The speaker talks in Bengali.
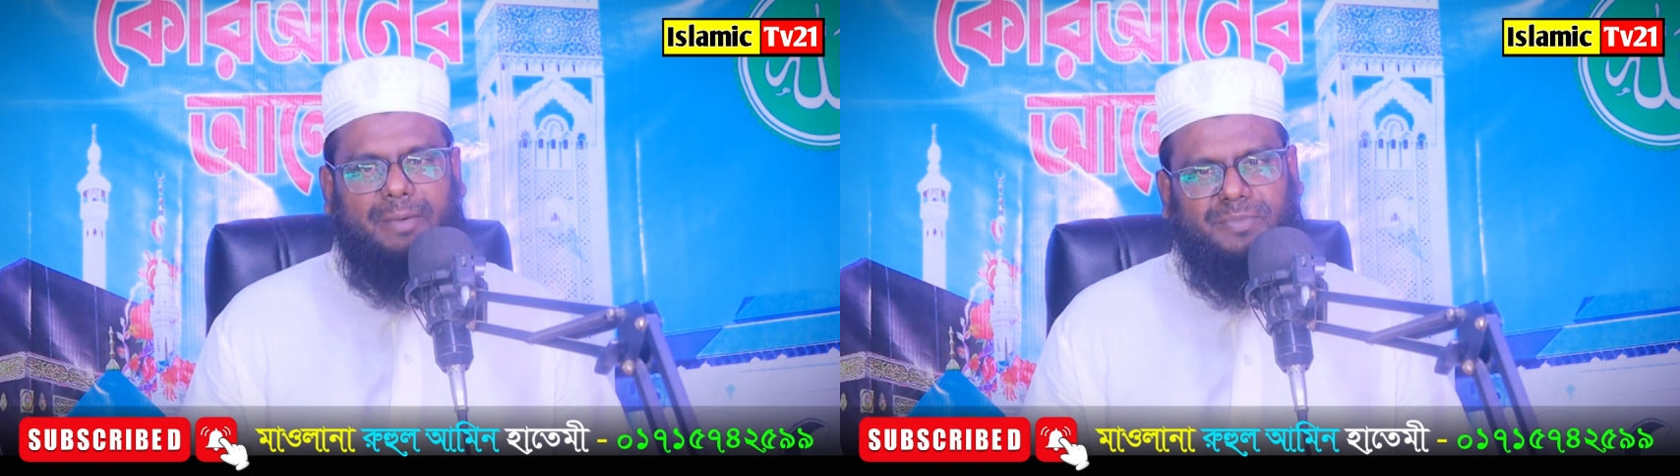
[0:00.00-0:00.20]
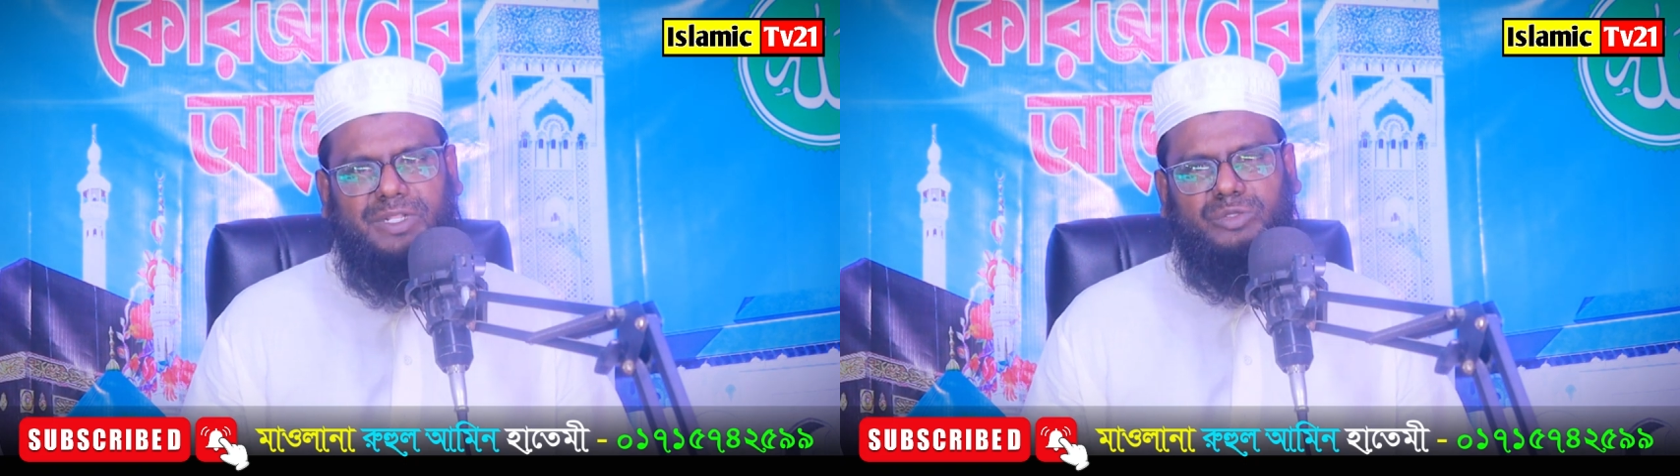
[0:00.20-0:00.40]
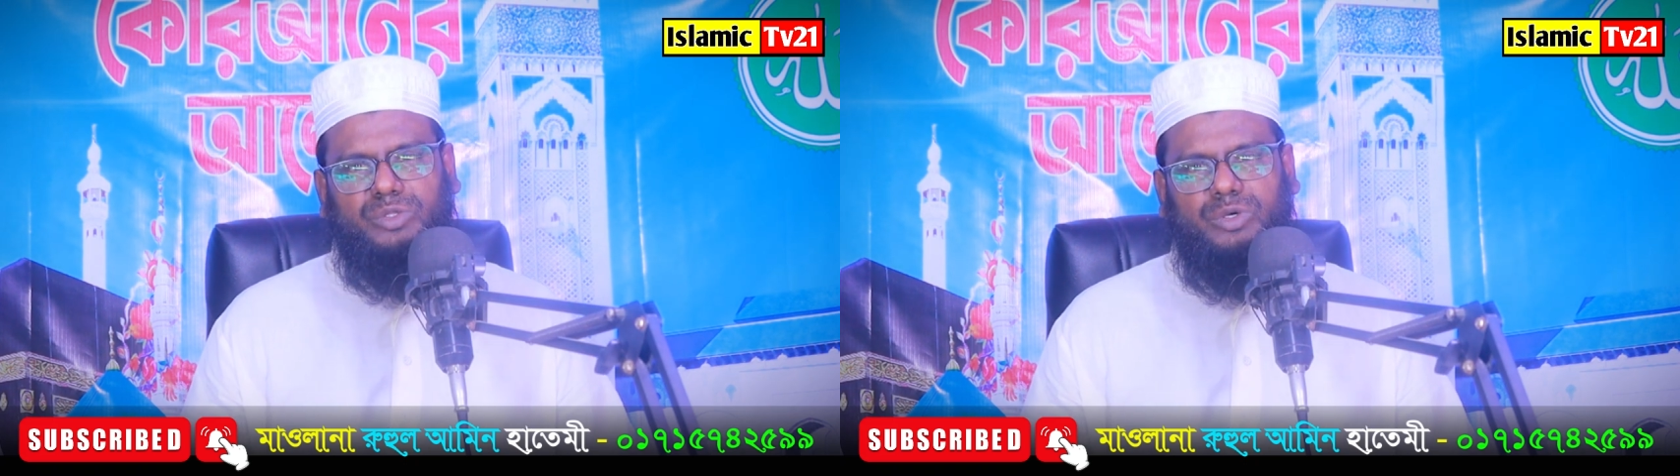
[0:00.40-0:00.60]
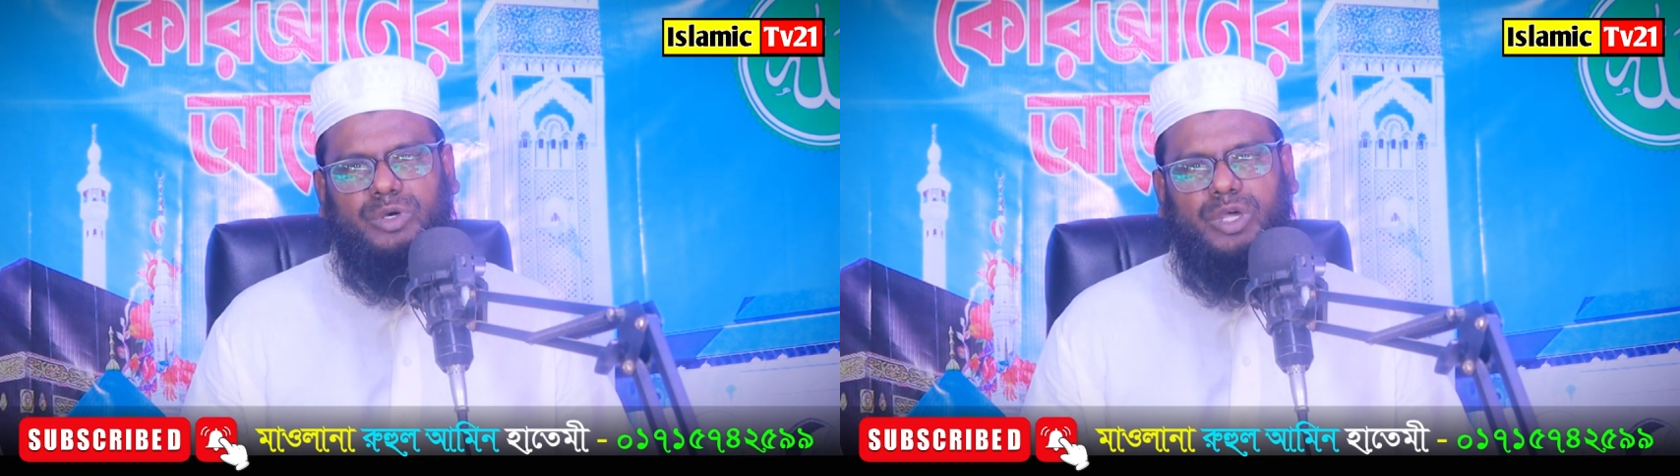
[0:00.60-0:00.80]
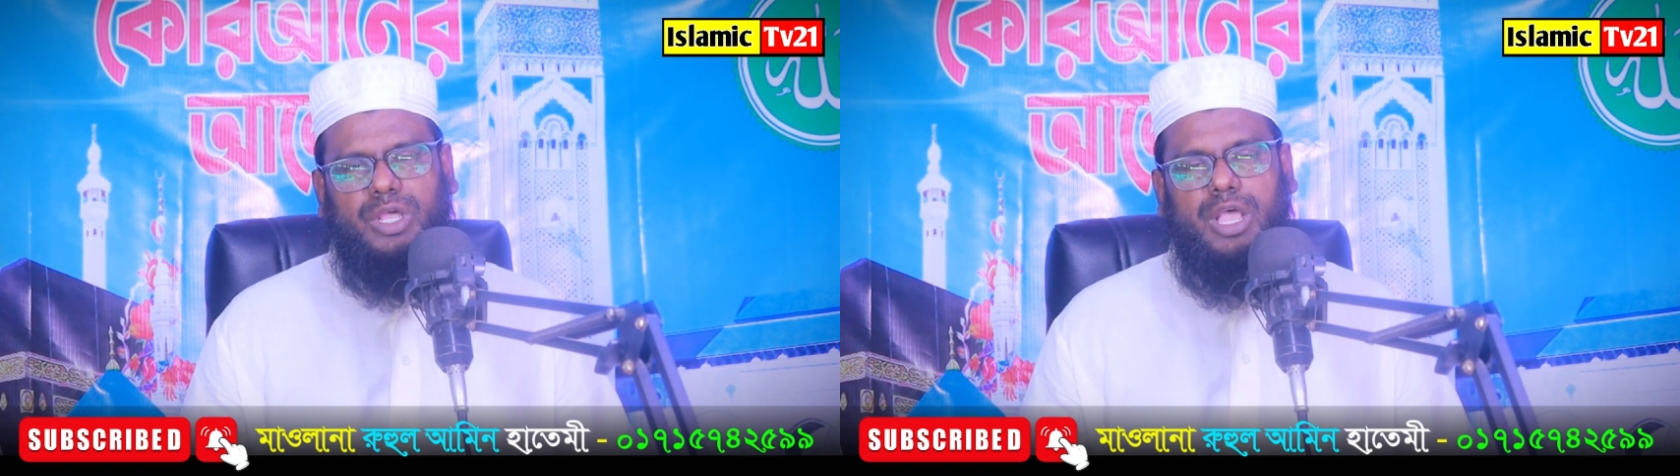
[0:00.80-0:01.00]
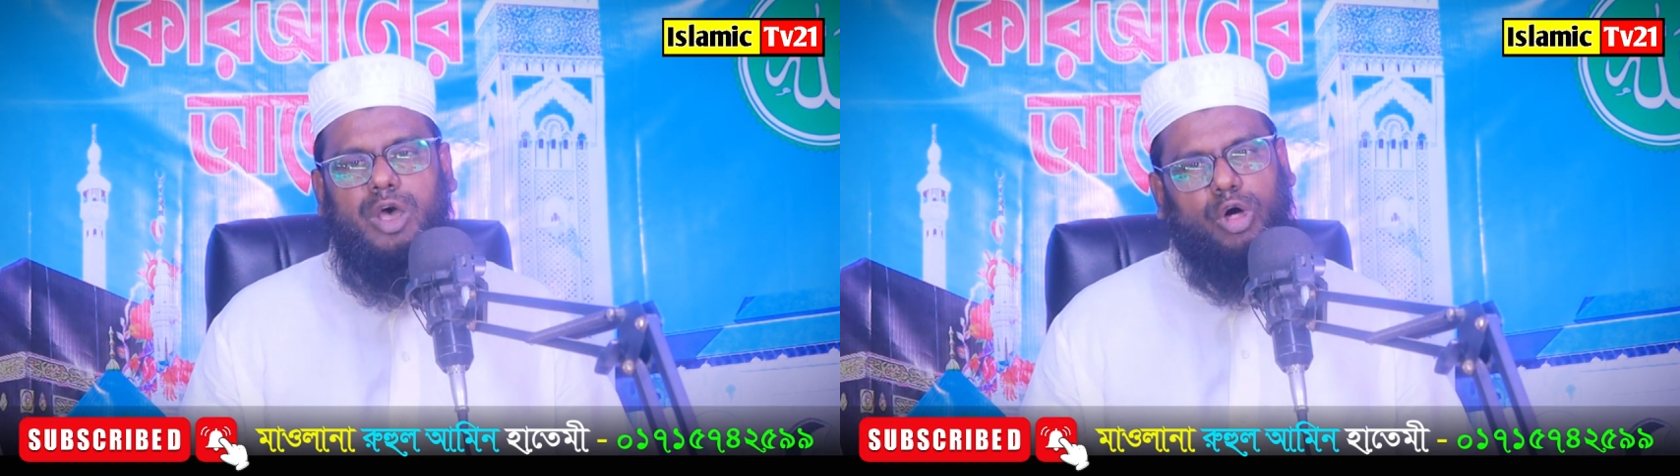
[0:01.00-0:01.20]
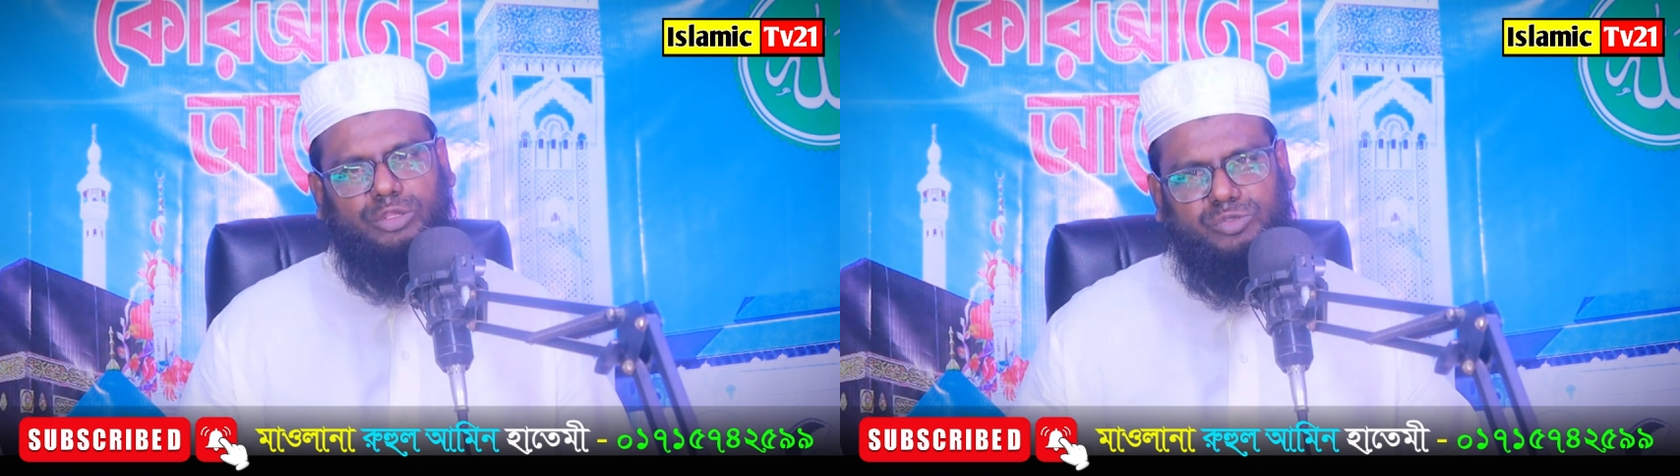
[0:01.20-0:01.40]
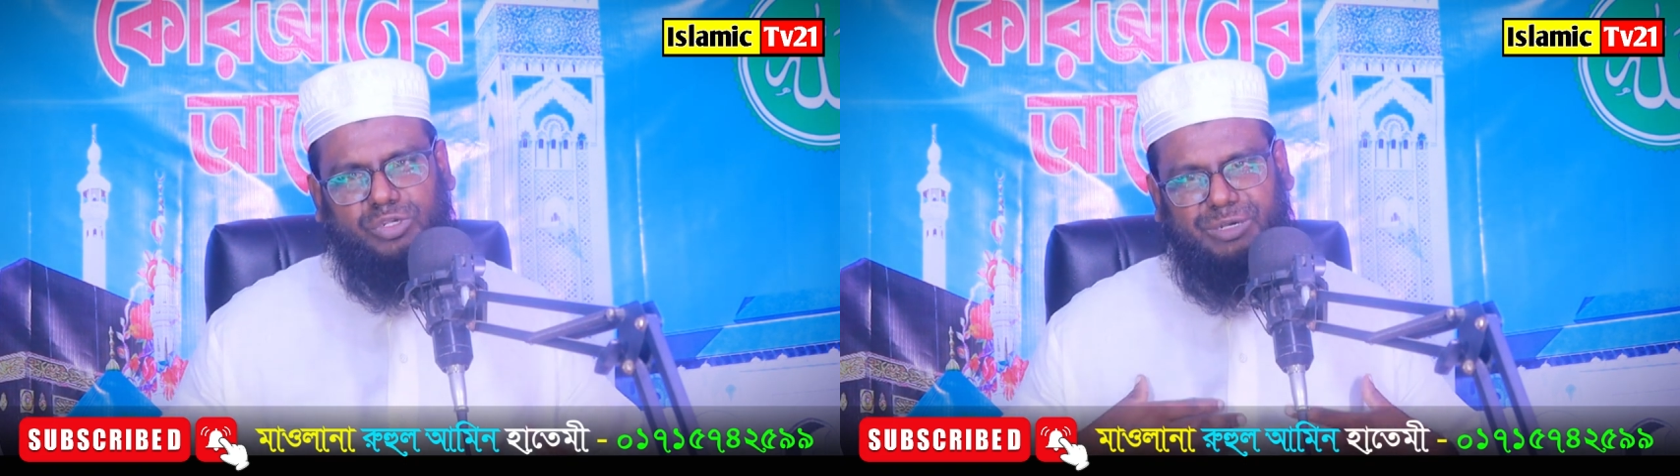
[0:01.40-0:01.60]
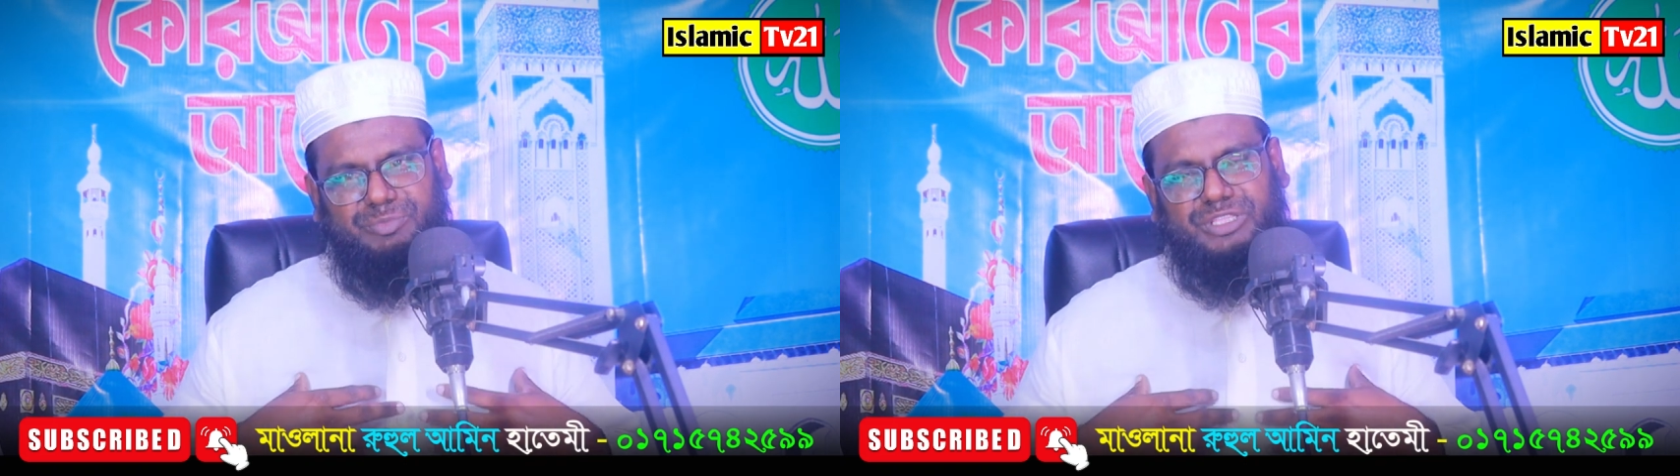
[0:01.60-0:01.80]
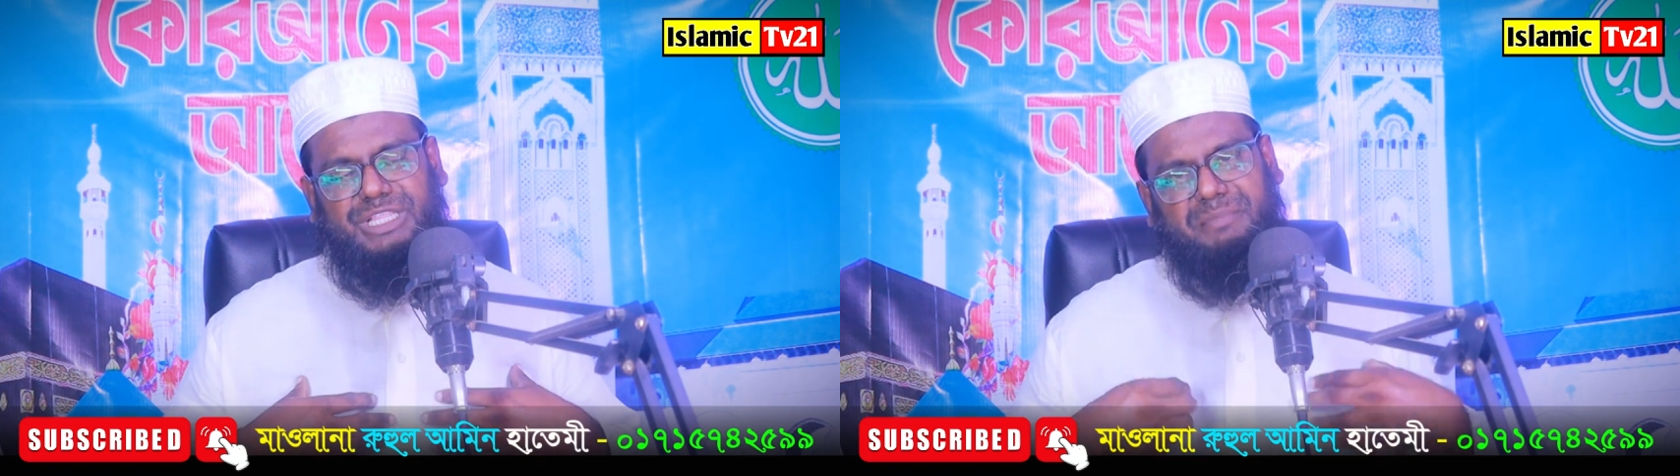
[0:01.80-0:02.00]
আপনারও তো অন্তরের
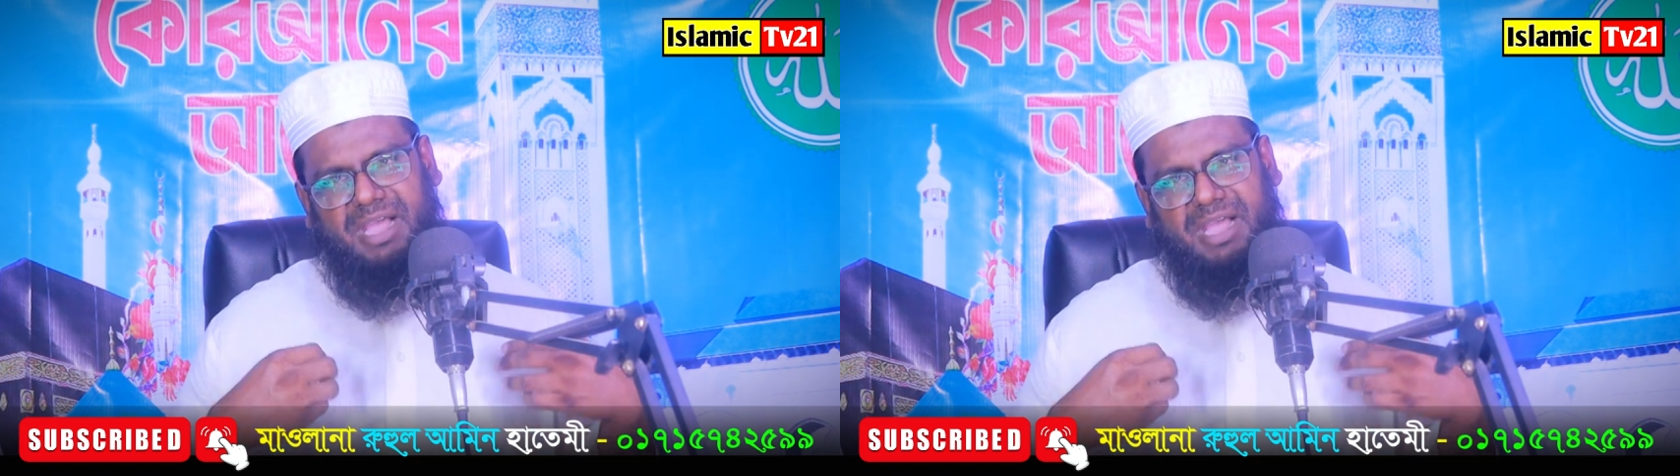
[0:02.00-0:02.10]
মধ্যে